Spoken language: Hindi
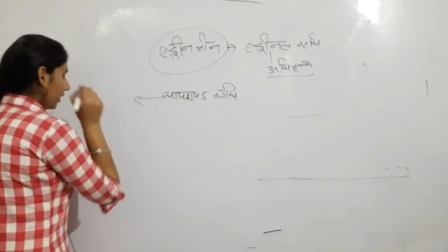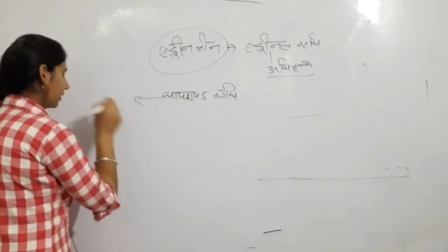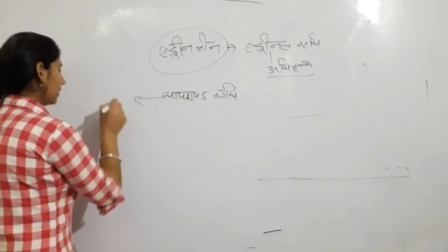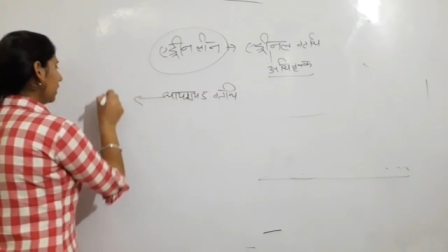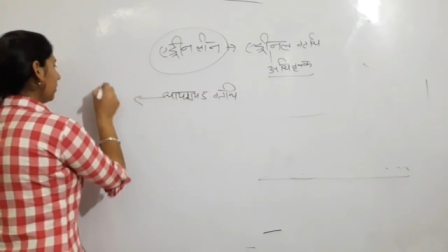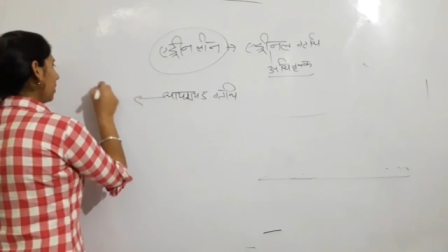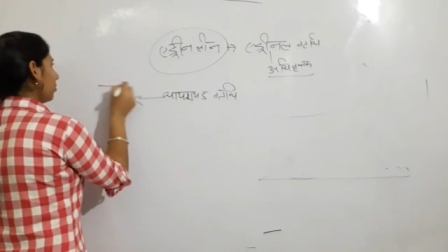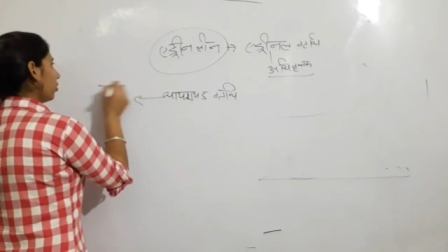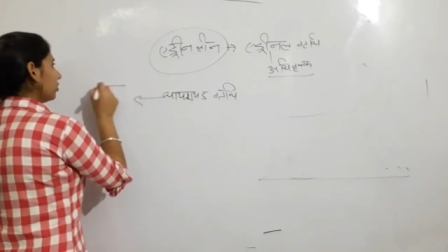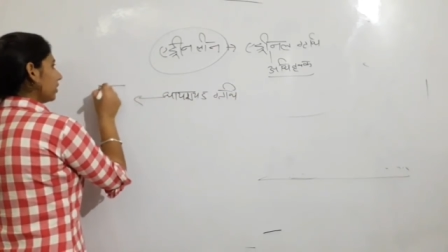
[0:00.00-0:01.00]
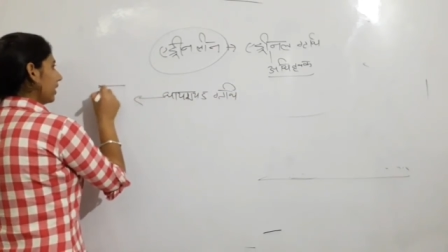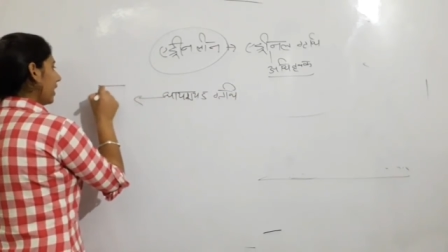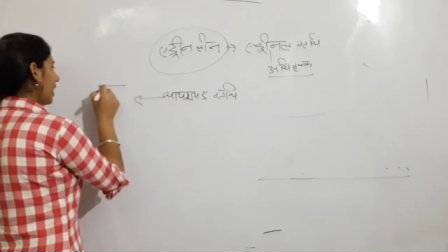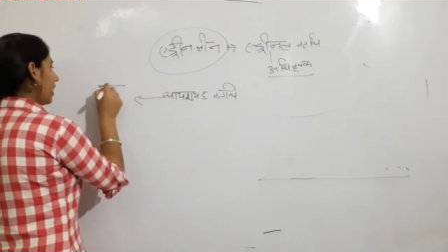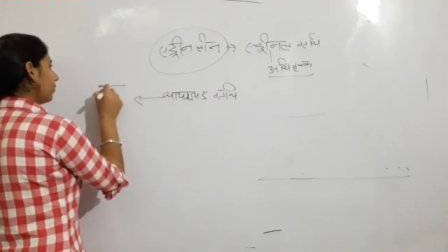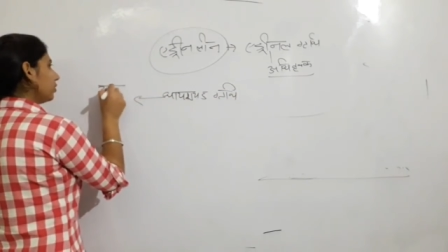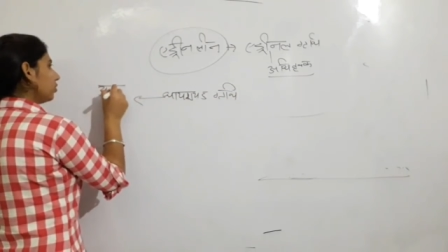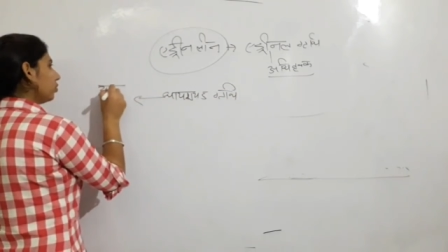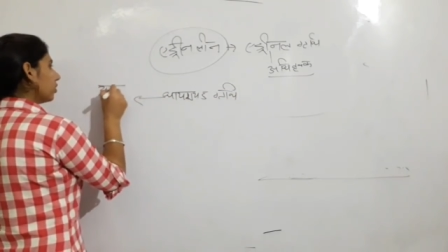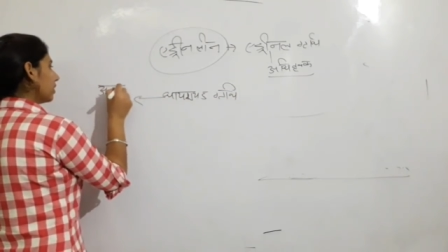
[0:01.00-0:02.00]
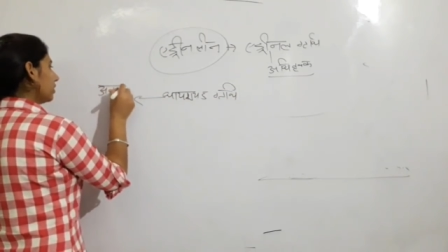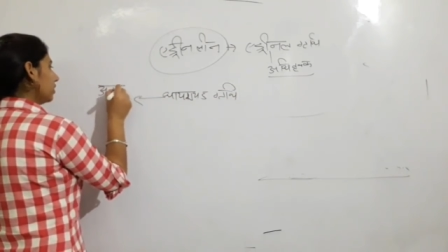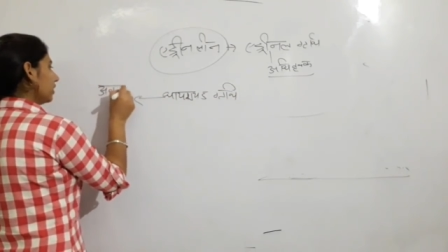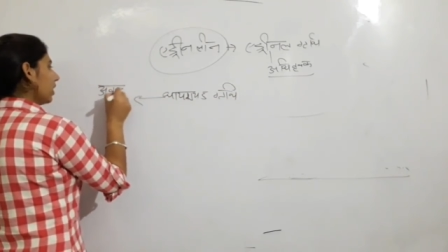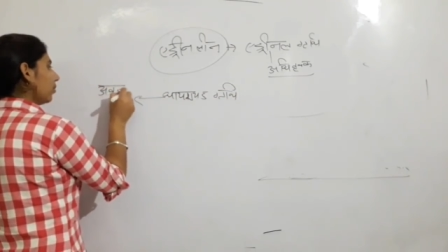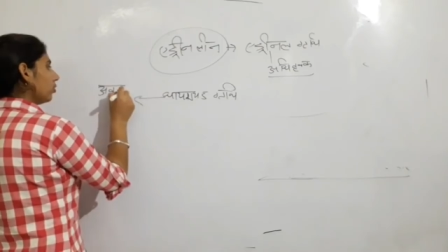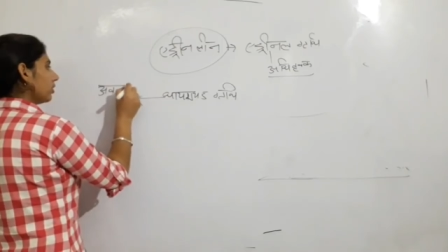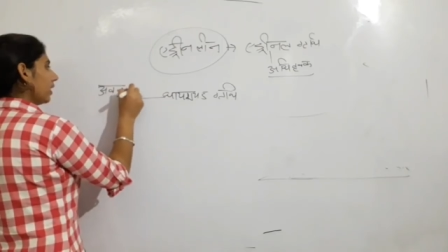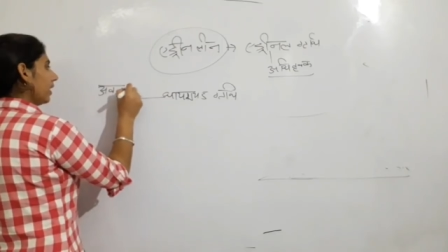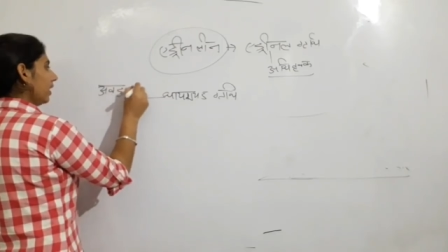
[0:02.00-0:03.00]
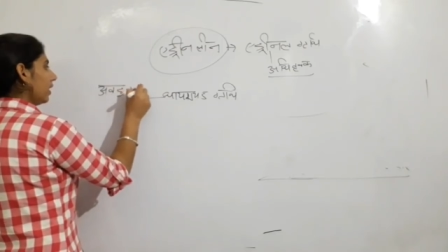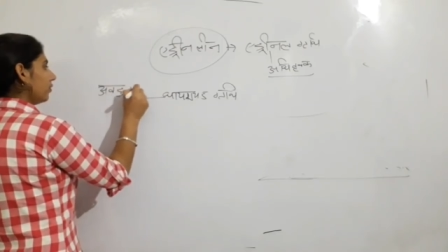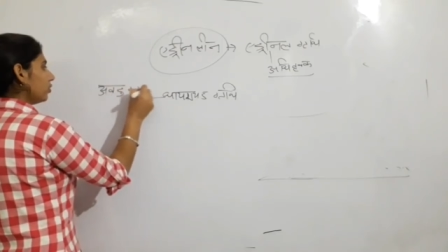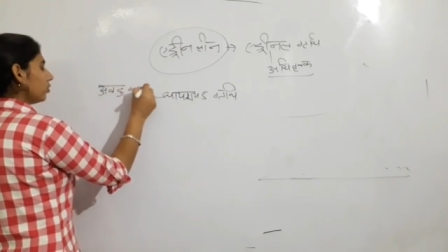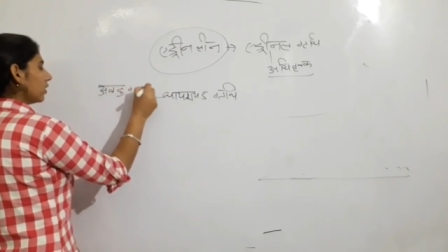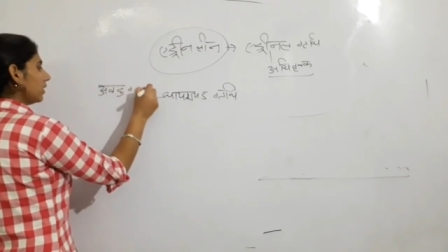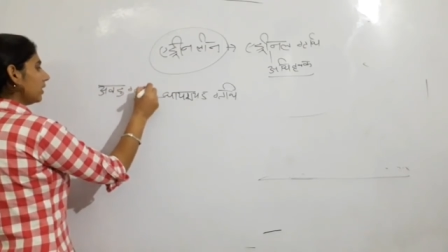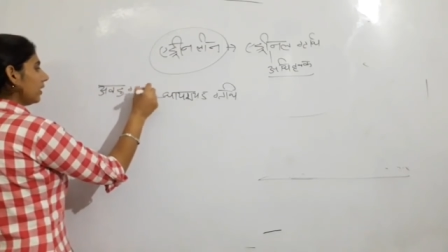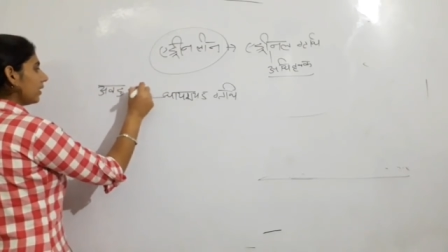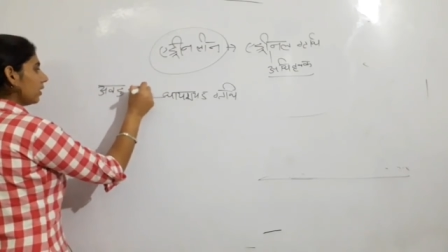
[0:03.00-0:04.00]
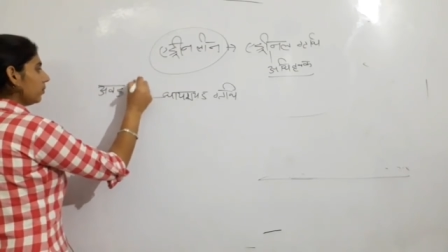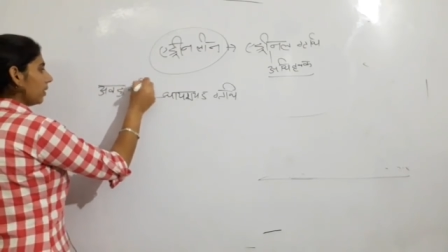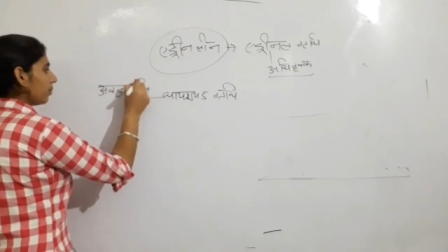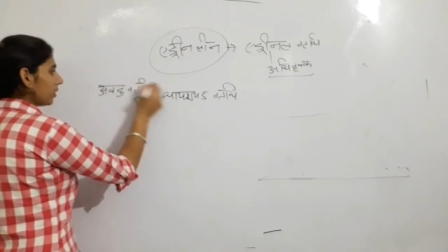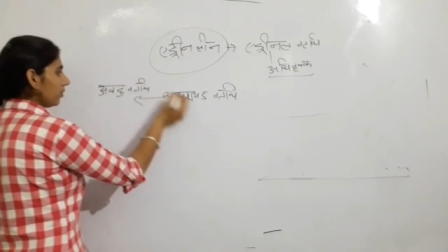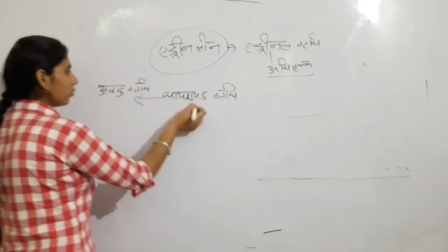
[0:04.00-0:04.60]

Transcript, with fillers: हिंदी में बोलते हैं अवटू ग्रंथि क्या बोलते हैं अवटू ग्रंथि लेकिन पेपर में